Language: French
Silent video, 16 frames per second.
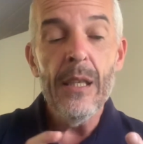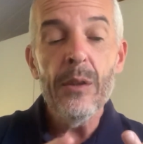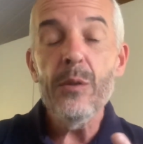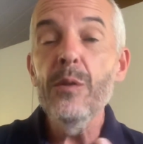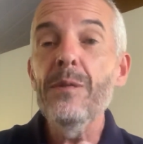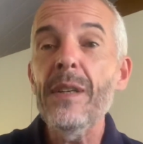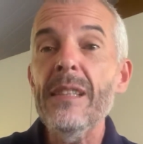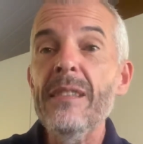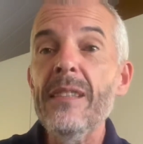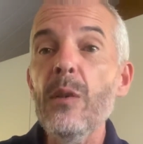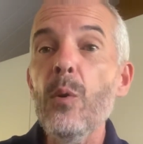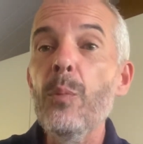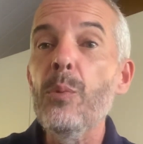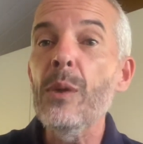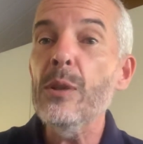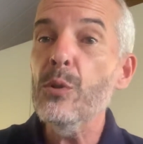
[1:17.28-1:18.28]
Que vous fassiez
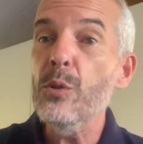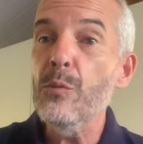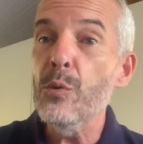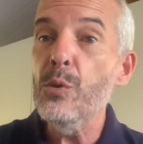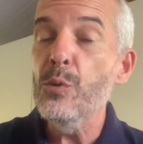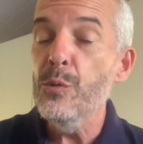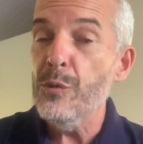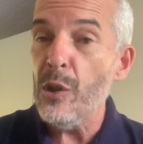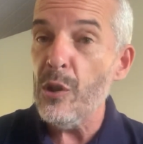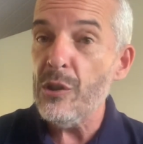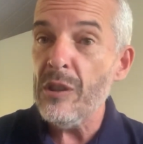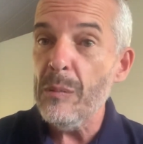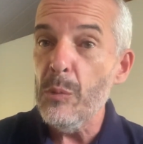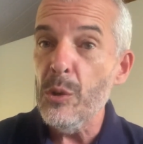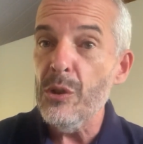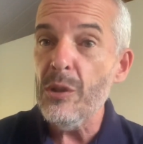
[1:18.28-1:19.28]
le point sur vos souffrances
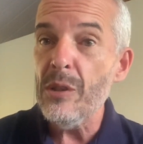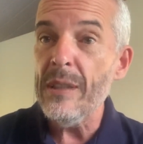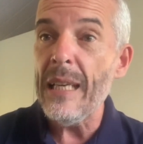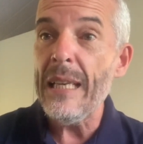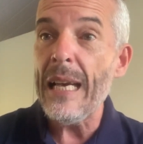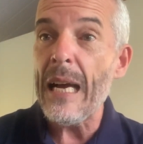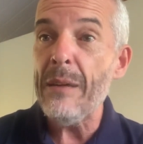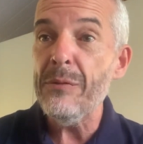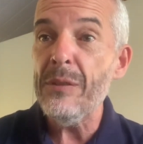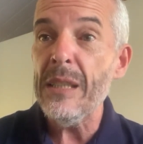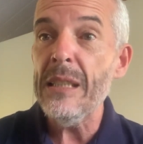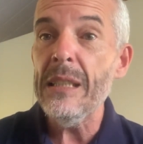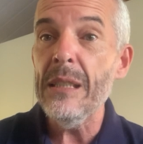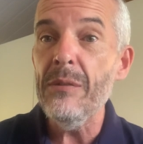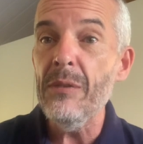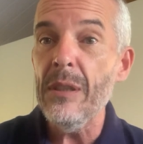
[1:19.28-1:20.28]
émotionnelles,
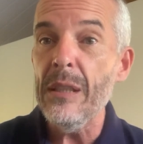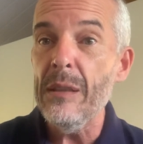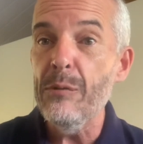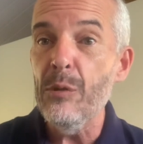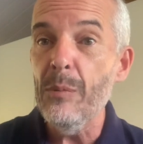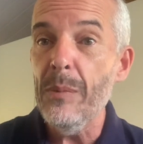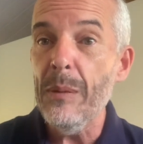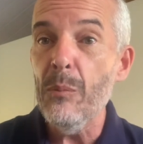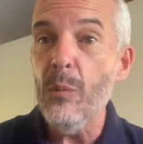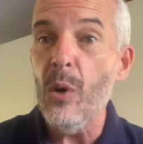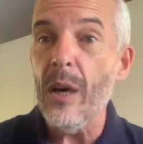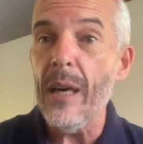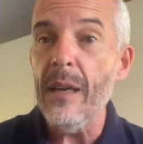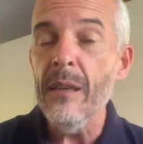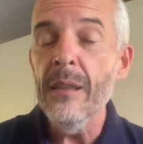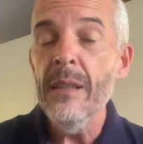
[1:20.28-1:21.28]
affectives et vos
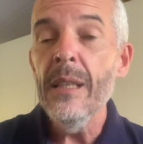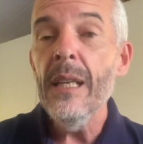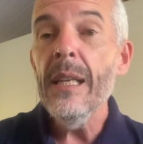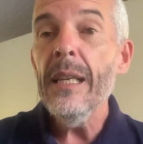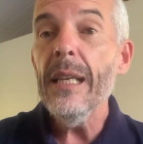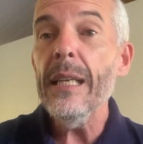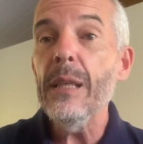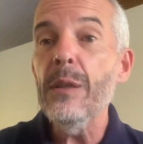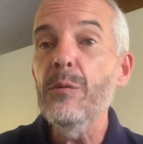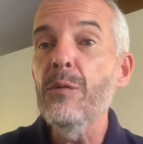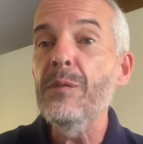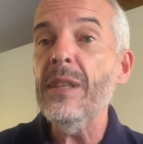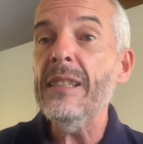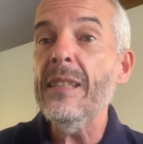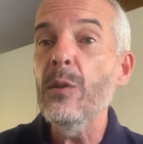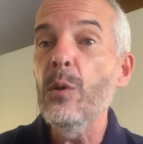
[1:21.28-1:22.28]
mémoires. Et que vous
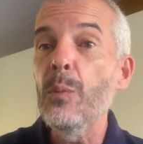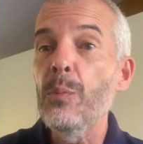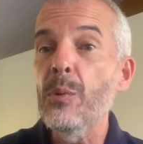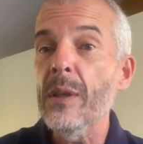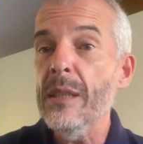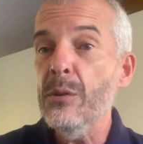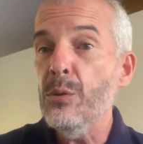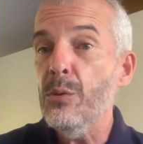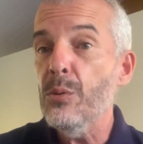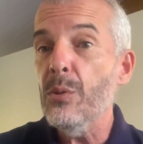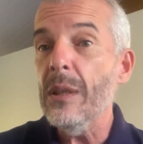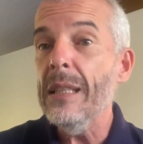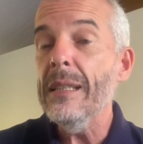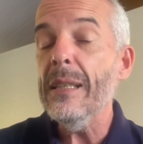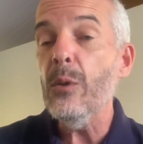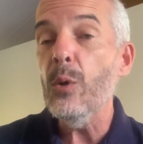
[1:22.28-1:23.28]
fassiez le point sur
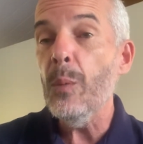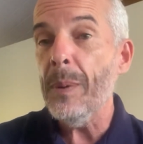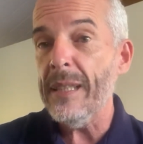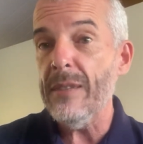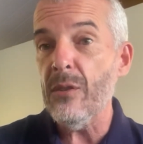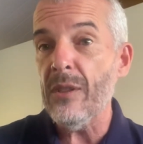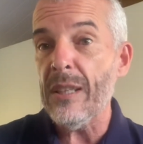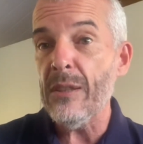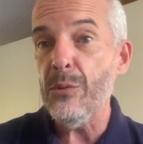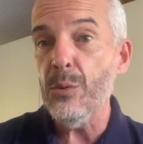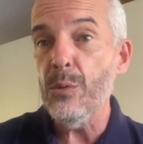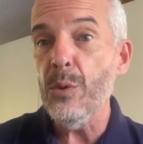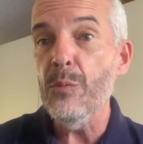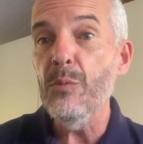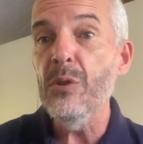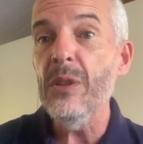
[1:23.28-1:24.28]
les
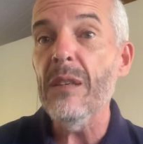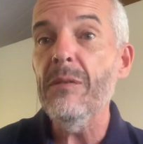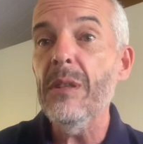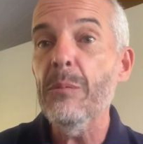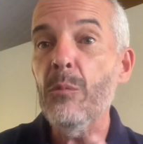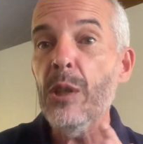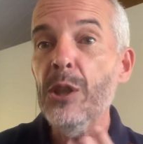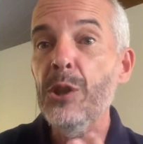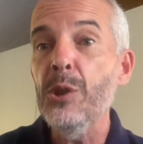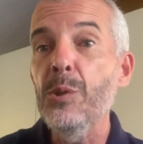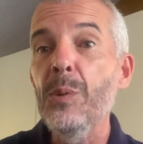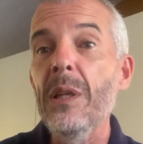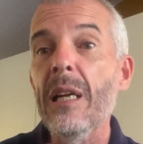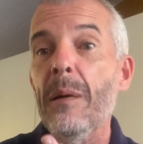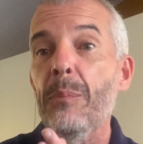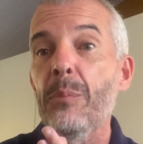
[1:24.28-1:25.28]
représentations que vous avez. Moi, je
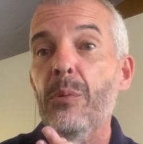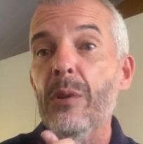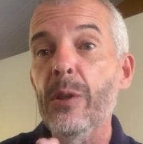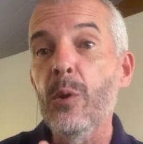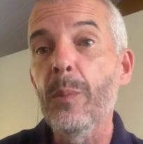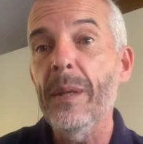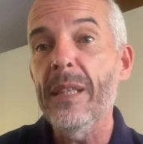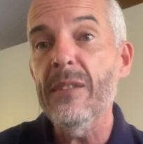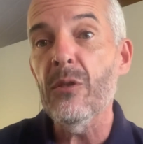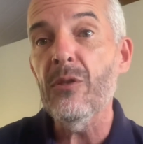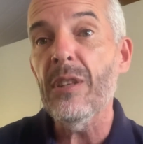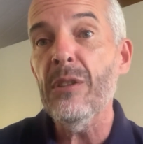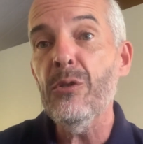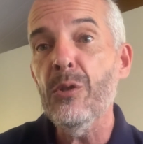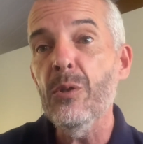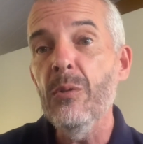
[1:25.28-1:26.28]
suis là pour les
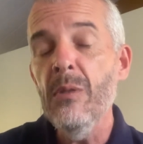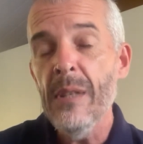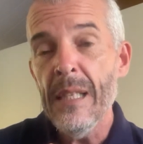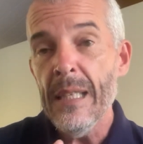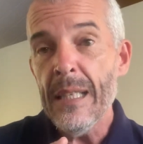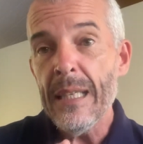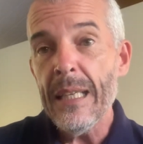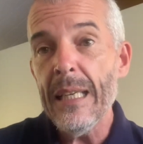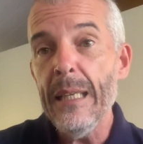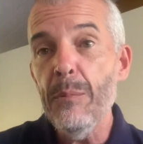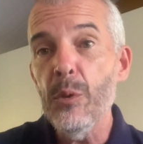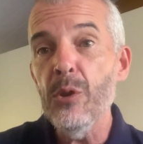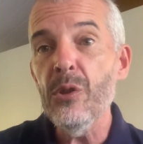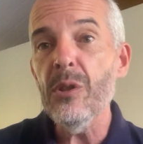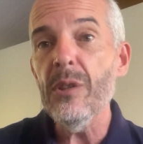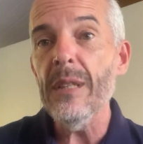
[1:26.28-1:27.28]
représentations et
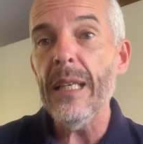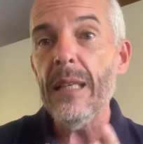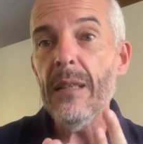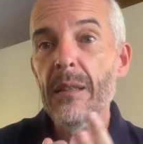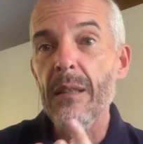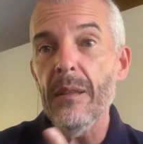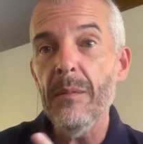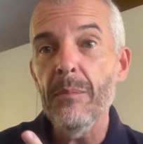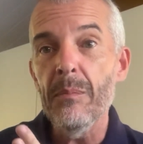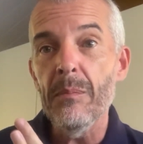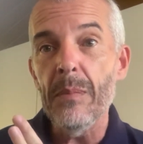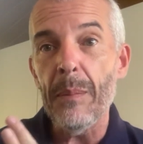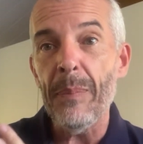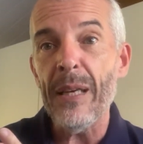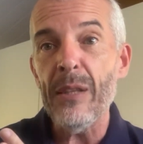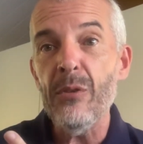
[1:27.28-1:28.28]
l'émotionnel.
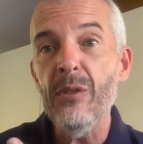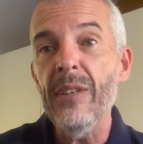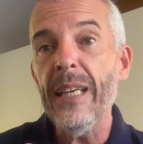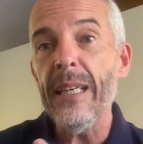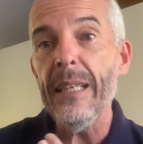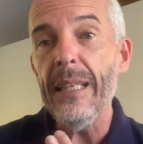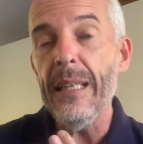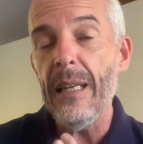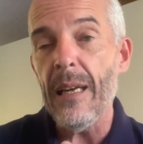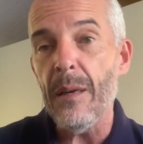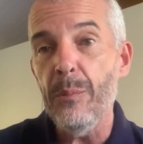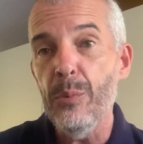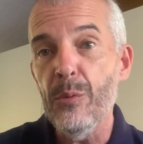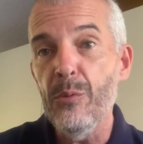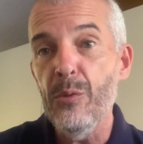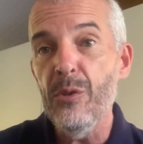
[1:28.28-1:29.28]
Ma partenaire est là
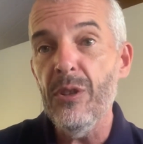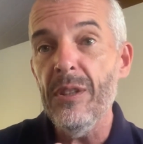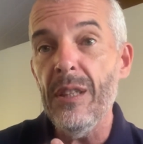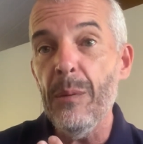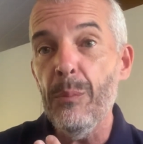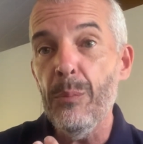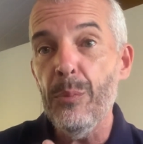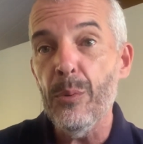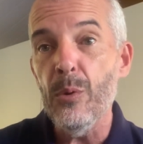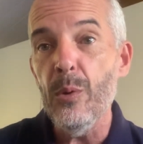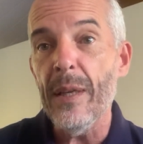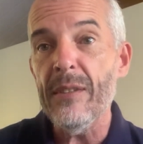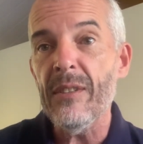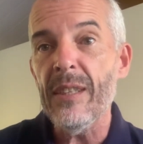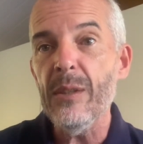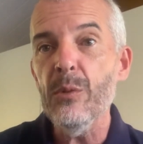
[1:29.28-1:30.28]
pour vous aider pour
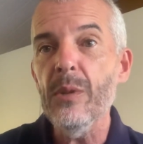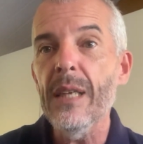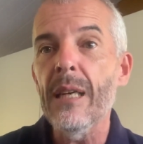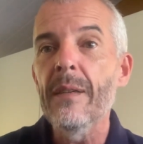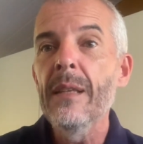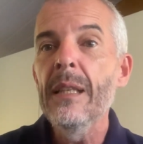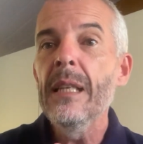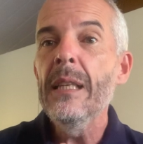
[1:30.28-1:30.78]
le Hatha Yoga.